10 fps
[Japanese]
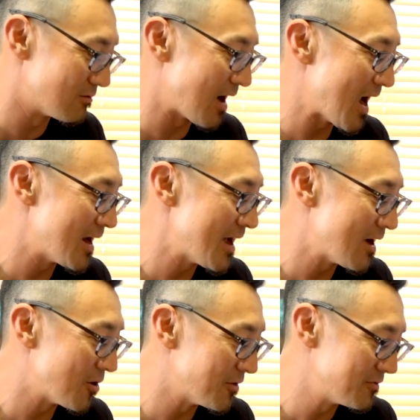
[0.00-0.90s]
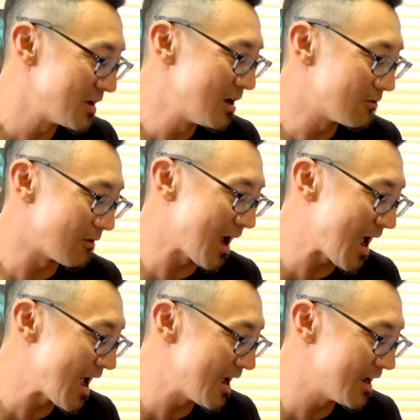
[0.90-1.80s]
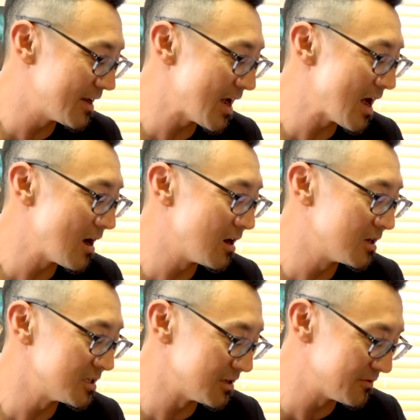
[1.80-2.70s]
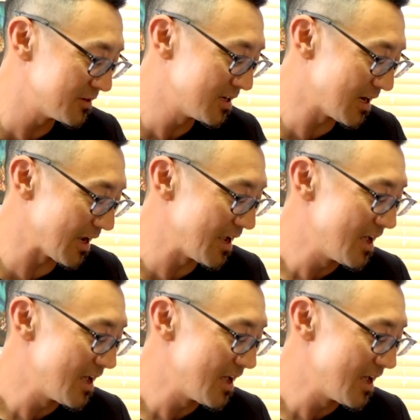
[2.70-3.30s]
right out of right out of、はい、